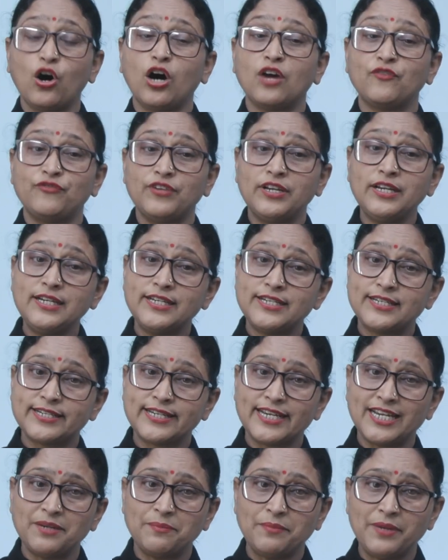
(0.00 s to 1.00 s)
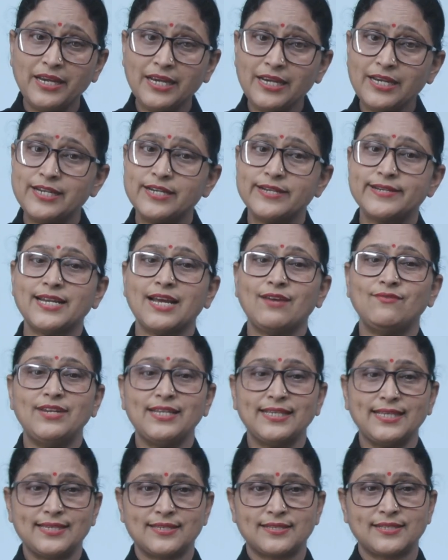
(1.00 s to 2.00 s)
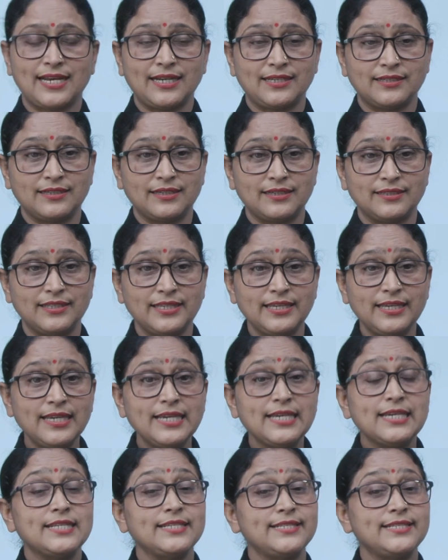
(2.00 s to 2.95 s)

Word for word: और फिर ट्रेन में ट्रैवलिंग स्टार्ट कर दी